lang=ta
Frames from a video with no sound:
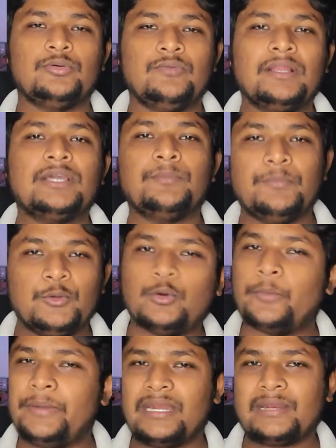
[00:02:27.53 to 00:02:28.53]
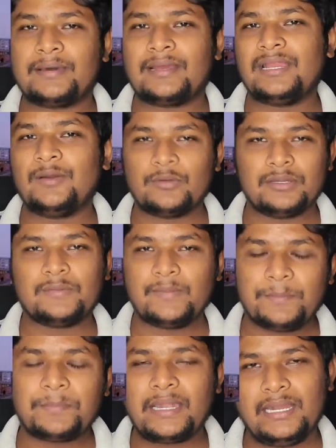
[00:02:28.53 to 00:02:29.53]
வெல்கம் வியூ அப்படின்ற மாதிரிலாம் அவங்க
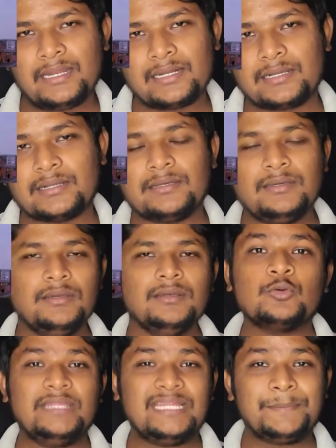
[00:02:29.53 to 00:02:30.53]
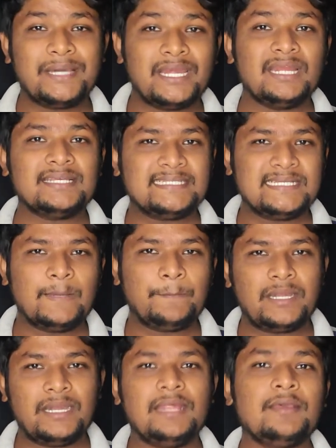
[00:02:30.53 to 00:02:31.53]
ட்வீட் பண்ணியிருக்காங்க ஸோ இந்த மாதிரியான சிங்க
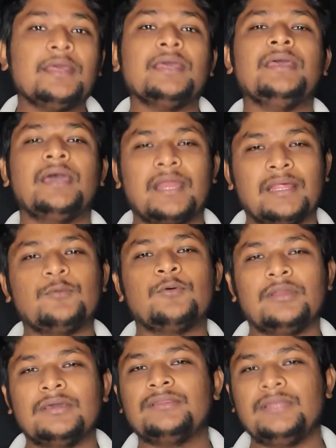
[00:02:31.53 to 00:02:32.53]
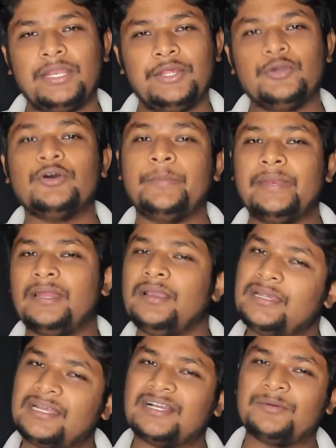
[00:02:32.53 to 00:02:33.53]
பெண்ணு யாராவது உங்களுக்கு தெரியும் அப்படின்னா
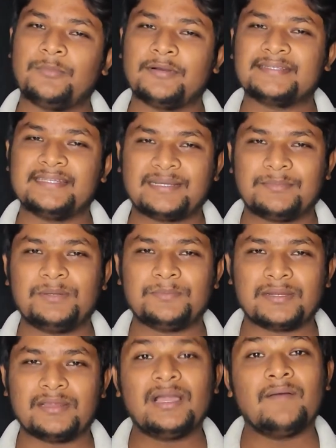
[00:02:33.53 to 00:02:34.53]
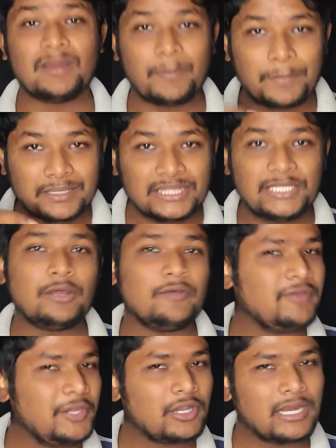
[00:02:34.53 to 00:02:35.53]
கீழே கமெண்ட் பாக்ஸில் கமெண்ட் பண்ணுங்கள் அவங்கள பற்றியும்
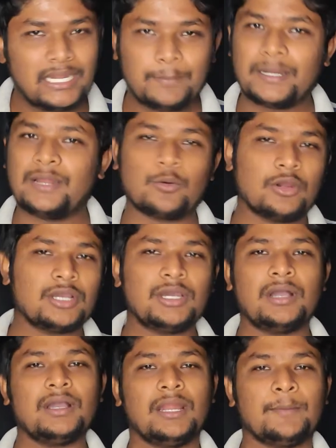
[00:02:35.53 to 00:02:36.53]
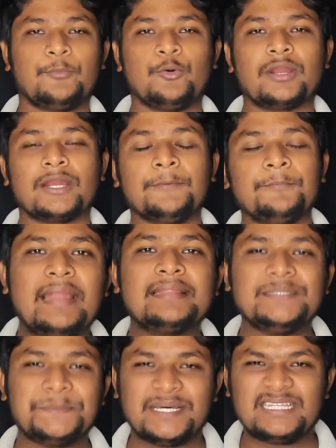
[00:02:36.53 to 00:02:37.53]
நான் வீடியோ கண்டிப்பாக நான் உங்களுக்காக நான் போடுறேன்
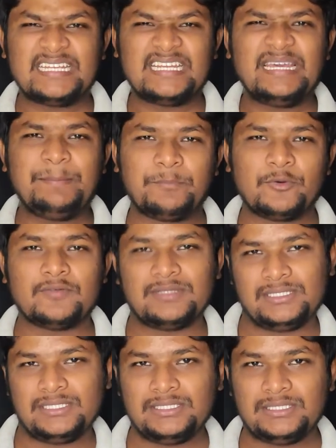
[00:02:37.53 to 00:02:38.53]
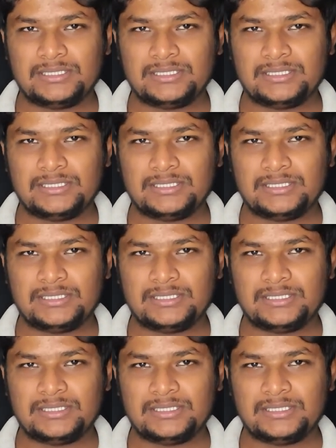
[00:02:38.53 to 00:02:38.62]
அடுத்து பார்த்தீங்கன்னா இப்போ வந்து